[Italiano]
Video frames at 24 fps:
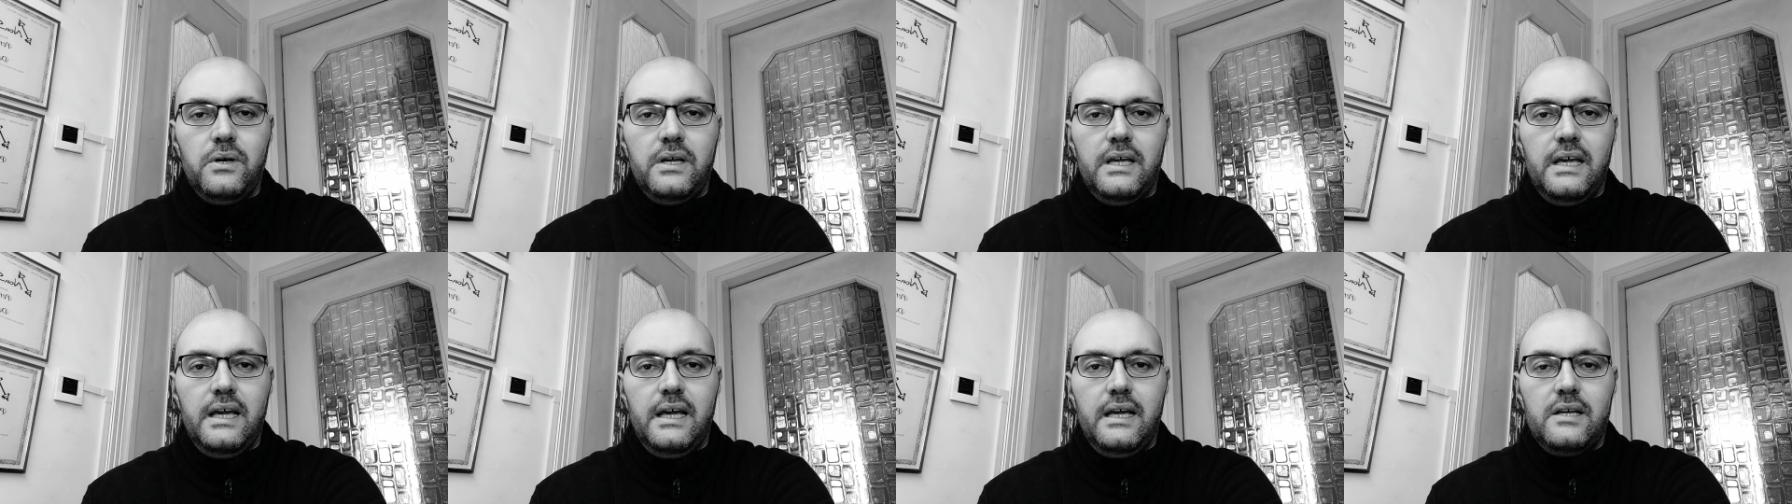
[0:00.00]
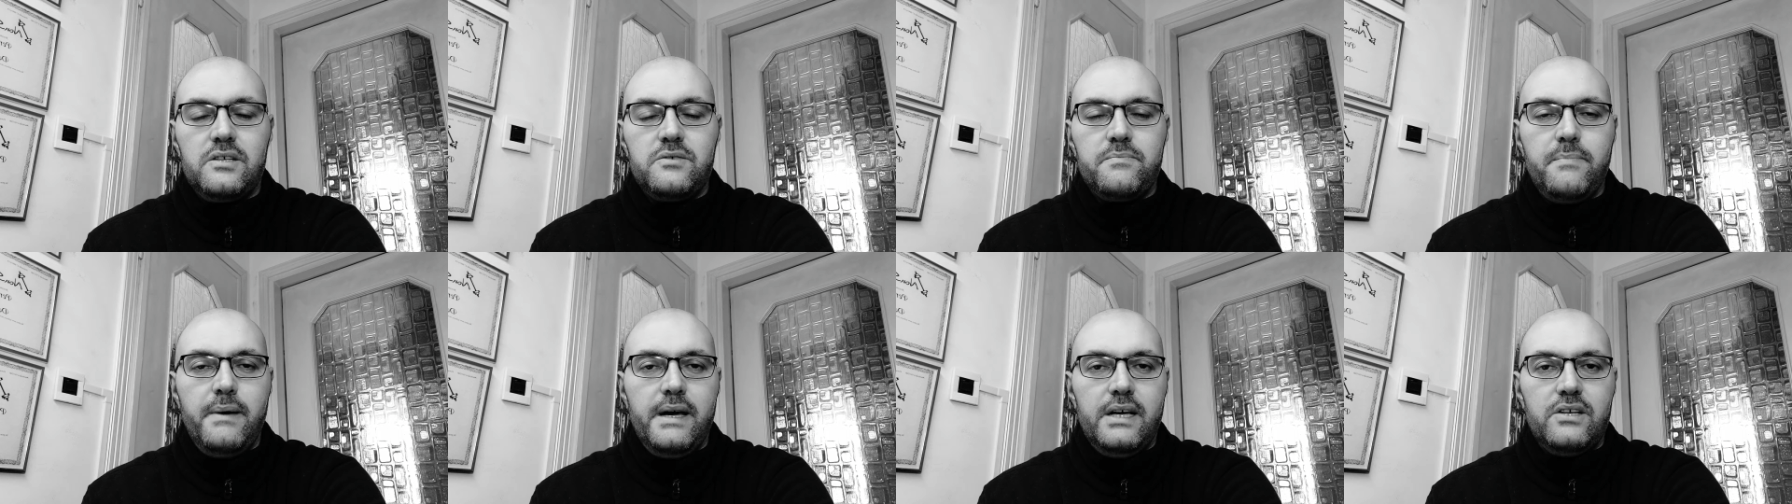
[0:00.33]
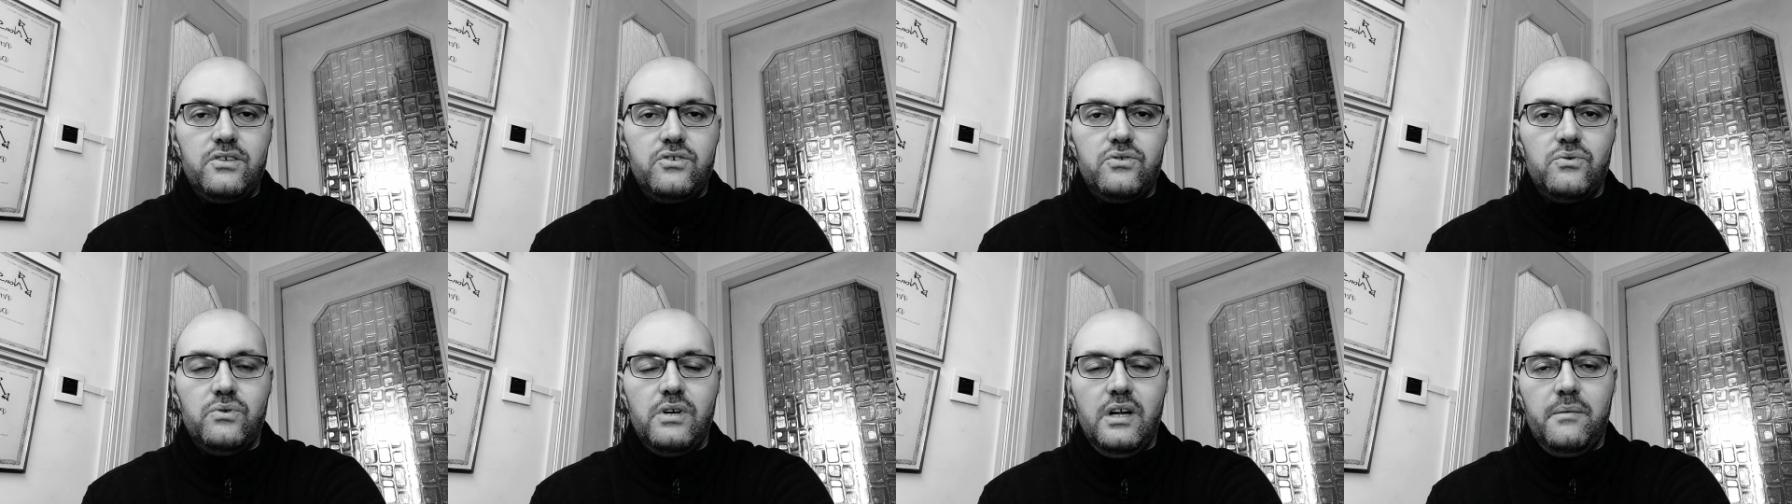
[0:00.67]
che
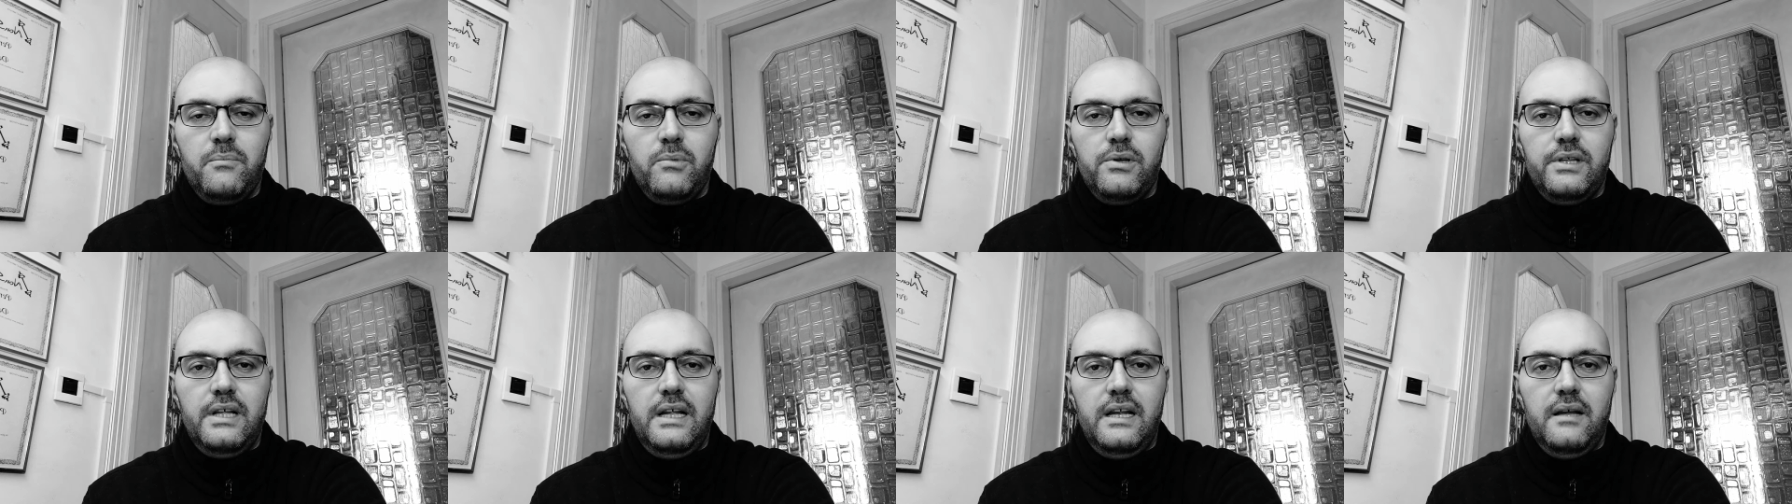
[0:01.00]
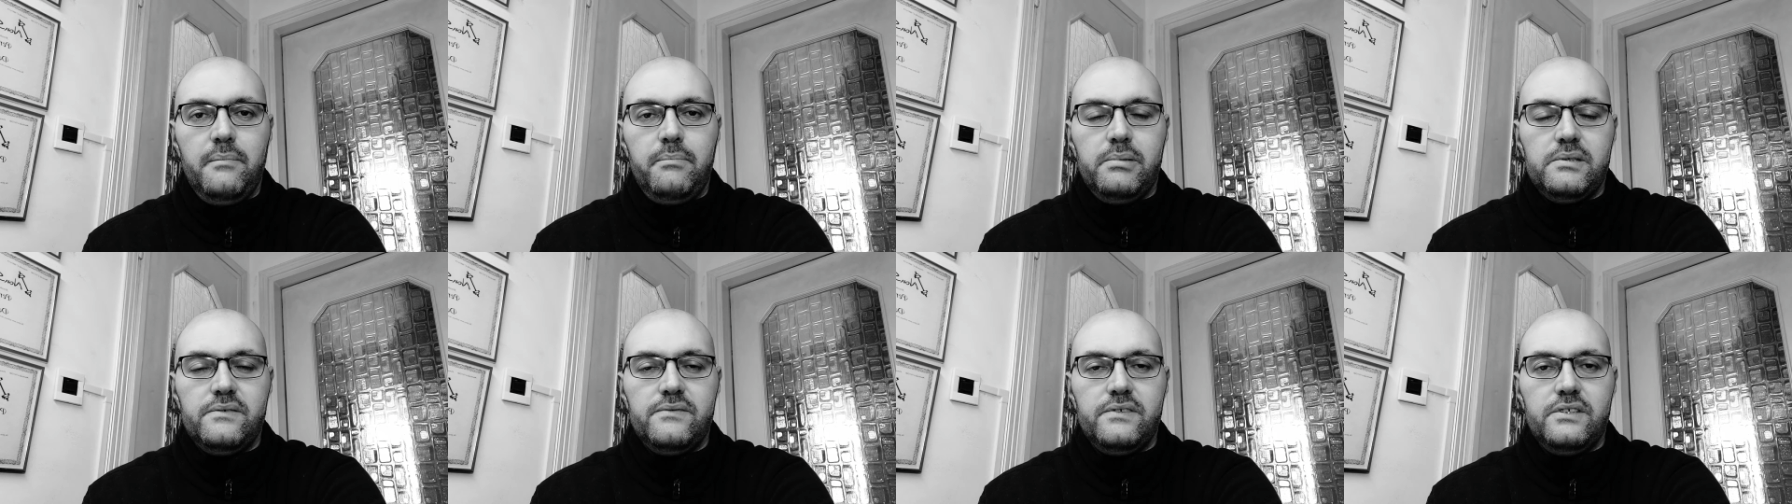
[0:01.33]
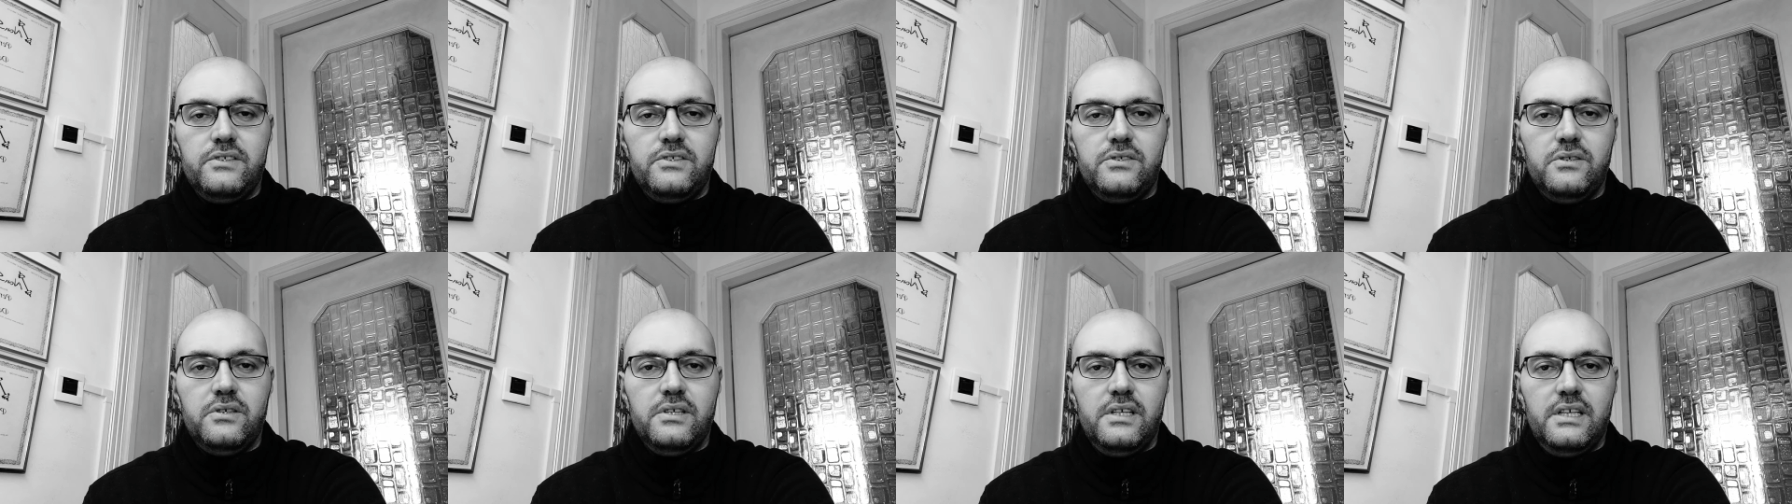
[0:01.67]
spesso una modella
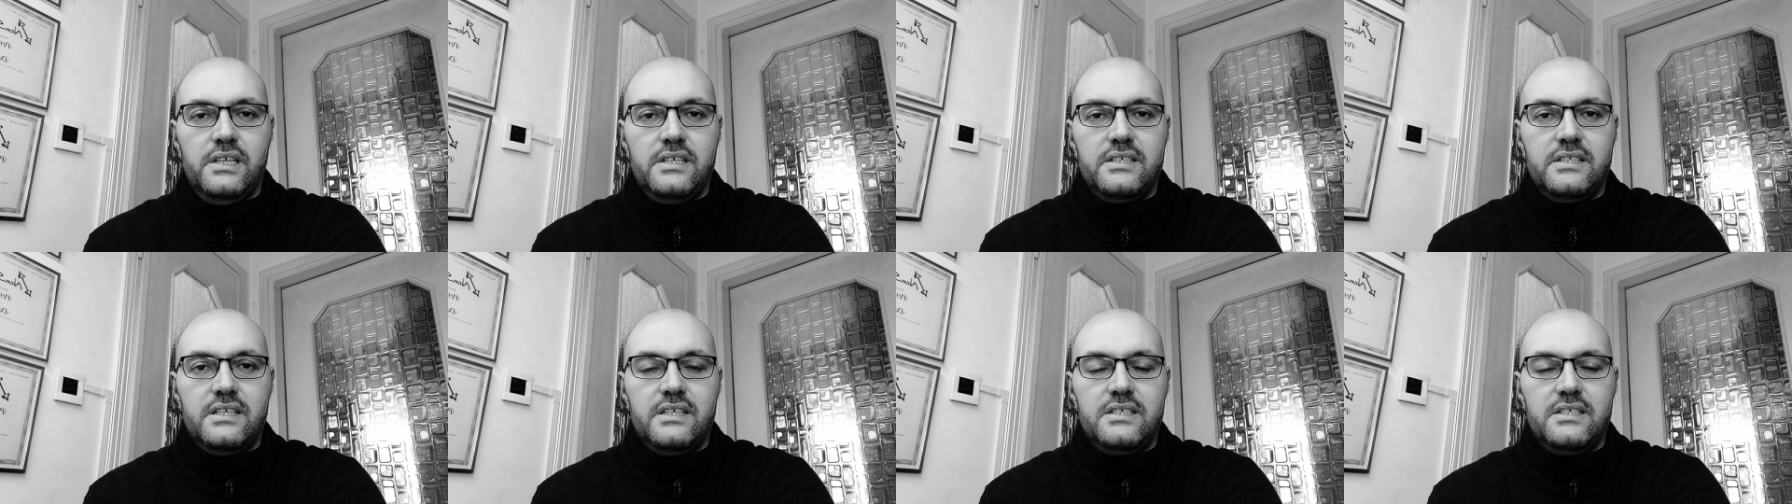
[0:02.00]
professionista